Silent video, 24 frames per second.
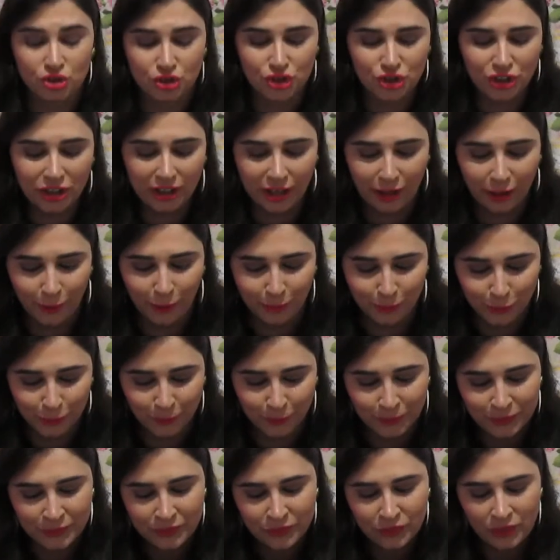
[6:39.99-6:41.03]
te amo.
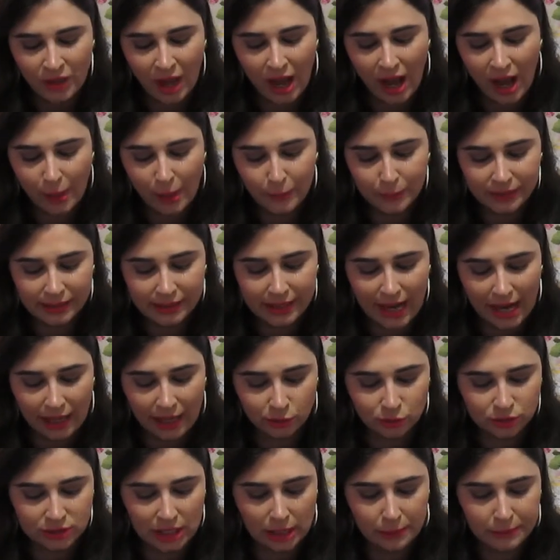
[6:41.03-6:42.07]
Ah,
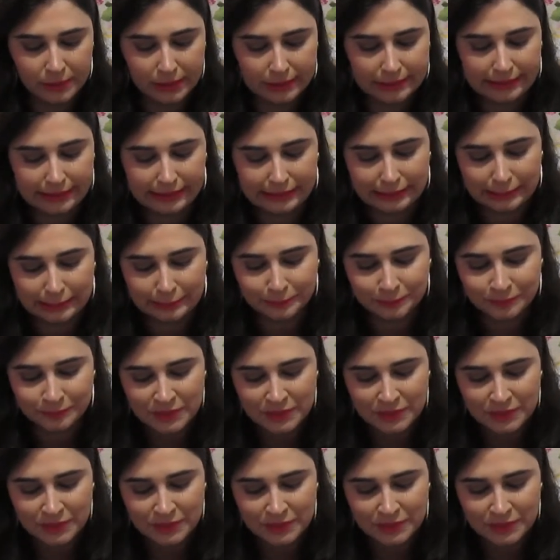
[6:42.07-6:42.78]
obrigado, tá, minha linda?